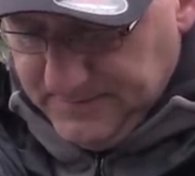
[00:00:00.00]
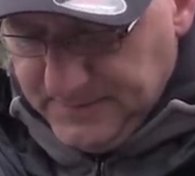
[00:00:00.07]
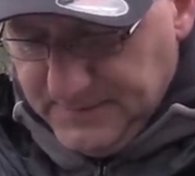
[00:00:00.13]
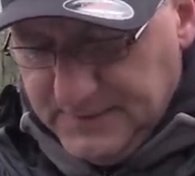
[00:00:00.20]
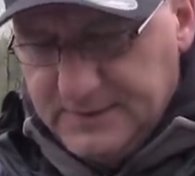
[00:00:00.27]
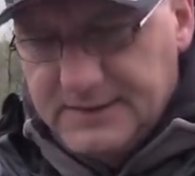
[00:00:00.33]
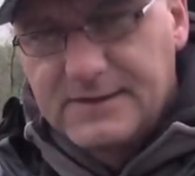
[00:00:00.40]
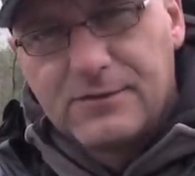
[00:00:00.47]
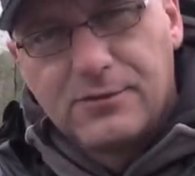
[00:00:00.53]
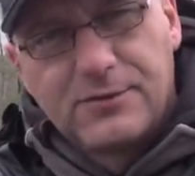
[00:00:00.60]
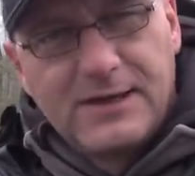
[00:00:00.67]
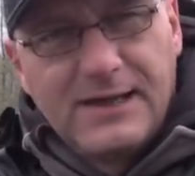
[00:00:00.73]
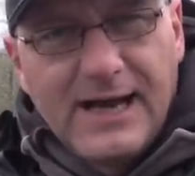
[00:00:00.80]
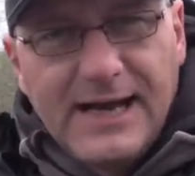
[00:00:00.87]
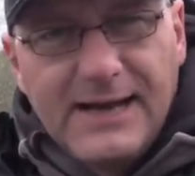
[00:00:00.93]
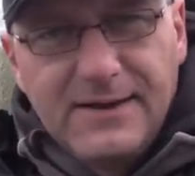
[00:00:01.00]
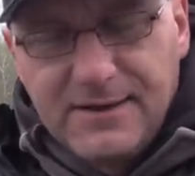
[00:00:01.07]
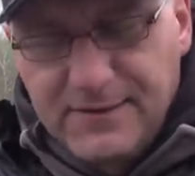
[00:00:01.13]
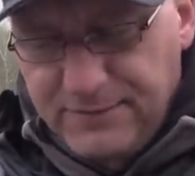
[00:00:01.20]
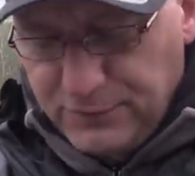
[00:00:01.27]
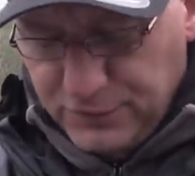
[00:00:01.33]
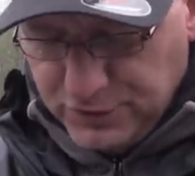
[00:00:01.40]
Ne? Dass auch
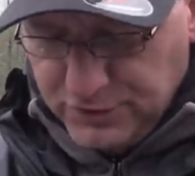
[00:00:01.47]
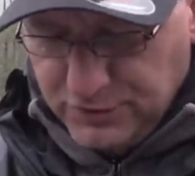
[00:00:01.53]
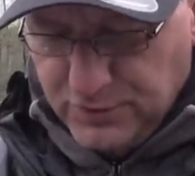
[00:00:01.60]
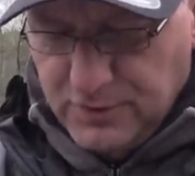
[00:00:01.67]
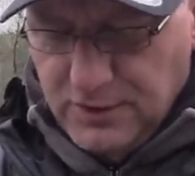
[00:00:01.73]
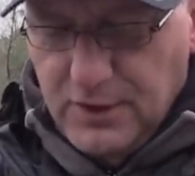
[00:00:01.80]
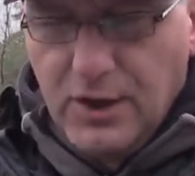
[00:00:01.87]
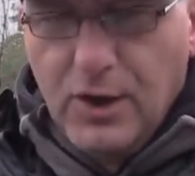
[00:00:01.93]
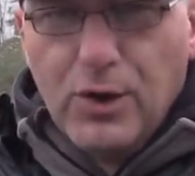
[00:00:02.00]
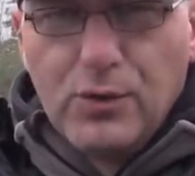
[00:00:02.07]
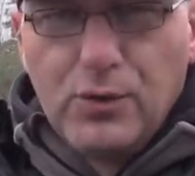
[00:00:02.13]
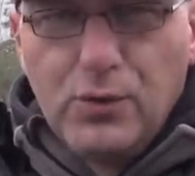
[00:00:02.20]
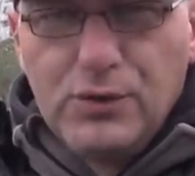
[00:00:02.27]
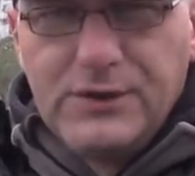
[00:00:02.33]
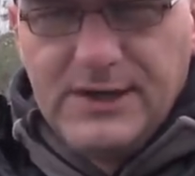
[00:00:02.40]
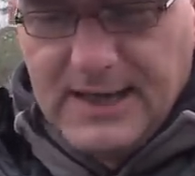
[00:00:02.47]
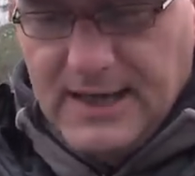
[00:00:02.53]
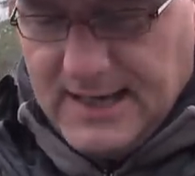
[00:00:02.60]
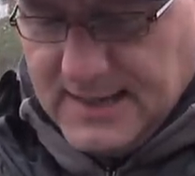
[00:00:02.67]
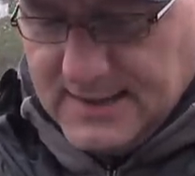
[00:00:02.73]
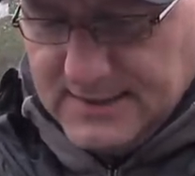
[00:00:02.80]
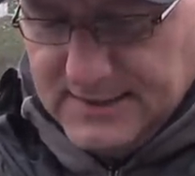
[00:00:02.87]
kleinere Fische noch gut den
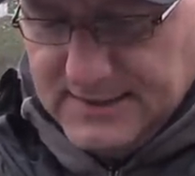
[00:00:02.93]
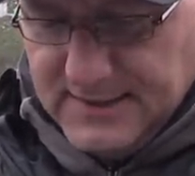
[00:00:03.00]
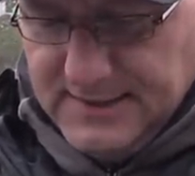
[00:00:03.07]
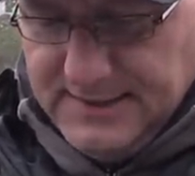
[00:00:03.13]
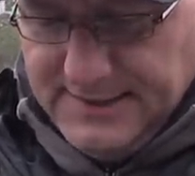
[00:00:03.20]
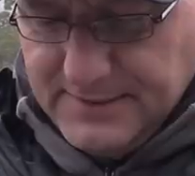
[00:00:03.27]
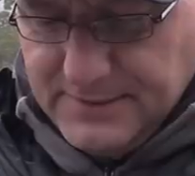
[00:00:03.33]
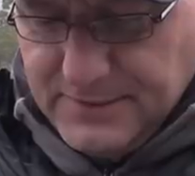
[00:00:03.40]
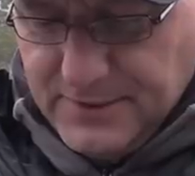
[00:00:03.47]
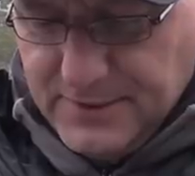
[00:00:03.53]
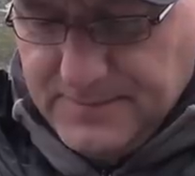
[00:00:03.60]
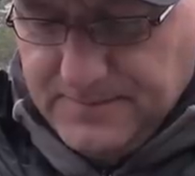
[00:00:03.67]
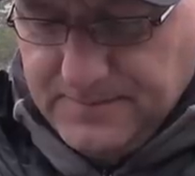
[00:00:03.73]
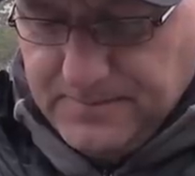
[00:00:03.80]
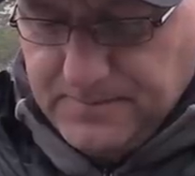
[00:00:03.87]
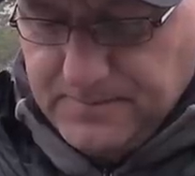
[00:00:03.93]
Haken inhalieren können.